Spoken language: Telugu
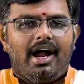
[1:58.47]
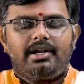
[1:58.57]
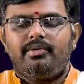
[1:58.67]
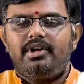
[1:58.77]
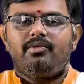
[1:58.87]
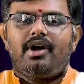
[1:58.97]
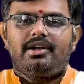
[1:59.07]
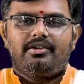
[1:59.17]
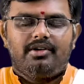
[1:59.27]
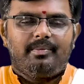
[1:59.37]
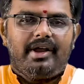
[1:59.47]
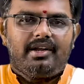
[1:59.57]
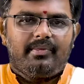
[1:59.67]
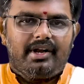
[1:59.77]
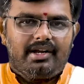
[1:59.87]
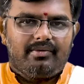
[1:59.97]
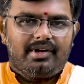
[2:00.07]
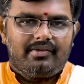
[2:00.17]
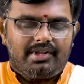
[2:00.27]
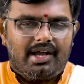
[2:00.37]
అటువంటి వాటి నుండి
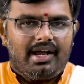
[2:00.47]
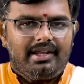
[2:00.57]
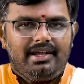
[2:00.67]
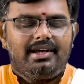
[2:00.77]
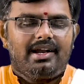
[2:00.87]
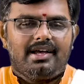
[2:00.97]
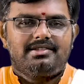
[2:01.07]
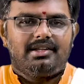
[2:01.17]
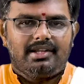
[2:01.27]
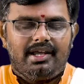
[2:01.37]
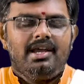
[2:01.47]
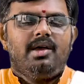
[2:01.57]
బయటపడేటువంటి విధంగా ఈ గ్రహస్థితి